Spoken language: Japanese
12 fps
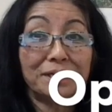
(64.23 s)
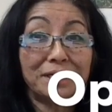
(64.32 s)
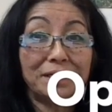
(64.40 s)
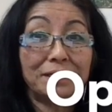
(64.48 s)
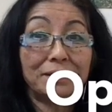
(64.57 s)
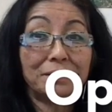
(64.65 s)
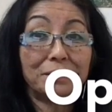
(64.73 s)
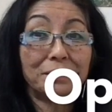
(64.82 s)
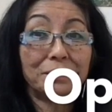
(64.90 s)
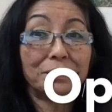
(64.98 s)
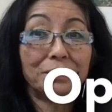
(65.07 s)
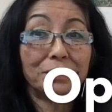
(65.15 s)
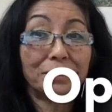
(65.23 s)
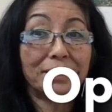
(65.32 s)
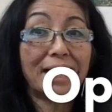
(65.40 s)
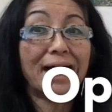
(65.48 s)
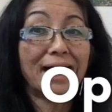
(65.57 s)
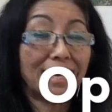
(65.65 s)
品の
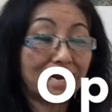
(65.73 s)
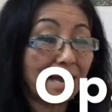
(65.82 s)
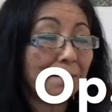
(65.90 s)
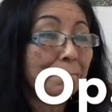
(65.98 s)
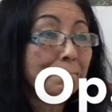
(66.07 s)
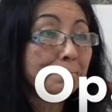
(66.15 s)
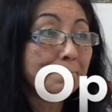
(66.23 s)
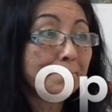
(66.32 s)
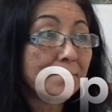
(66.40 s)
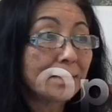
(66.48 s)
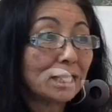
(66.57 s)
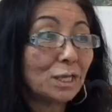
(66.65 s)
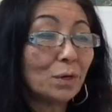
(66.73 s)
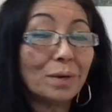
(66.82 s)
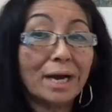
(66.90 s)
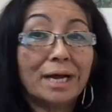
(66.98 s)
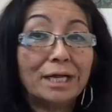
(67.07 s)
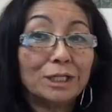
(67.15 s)
中からうん今日
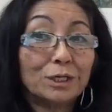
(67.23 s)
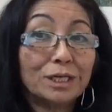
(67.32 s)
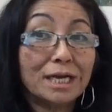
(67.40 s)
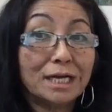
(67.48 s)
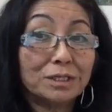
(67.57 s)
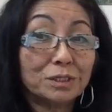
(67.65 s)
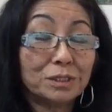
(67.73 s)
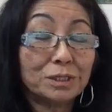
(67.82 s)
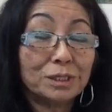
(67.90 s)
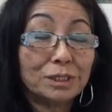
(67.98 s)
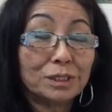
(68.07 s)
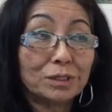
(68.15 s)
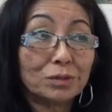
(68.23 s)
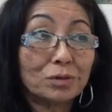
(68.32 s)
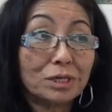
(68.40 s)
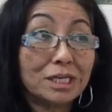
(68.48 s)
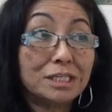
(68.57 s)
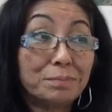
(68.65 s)
はとりあえず
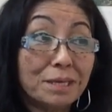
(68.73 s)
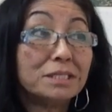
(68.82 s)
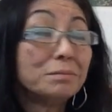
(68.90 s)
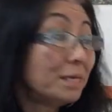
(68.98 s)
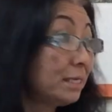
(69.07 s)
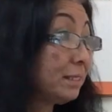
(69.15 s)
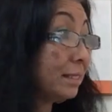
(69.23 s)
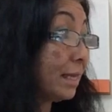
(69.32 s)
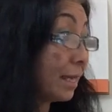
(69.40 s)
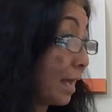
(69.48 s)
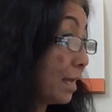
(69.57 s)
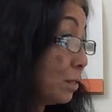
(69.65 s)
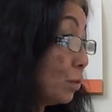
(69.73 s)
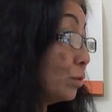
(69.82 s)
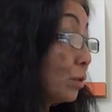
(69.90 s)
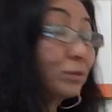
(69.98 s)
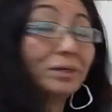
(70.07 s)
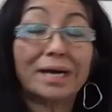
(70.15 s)
1ページ目だけ4
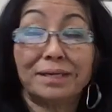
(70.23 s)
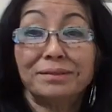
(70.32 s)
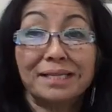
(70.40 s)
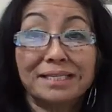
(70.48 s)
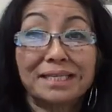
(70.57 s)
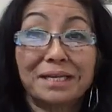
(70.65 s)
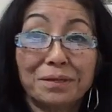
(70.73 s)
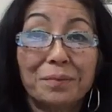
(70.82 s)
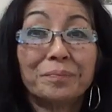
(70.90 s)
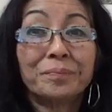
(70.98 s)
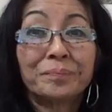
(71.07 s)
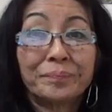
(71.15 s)
曲あるんですけど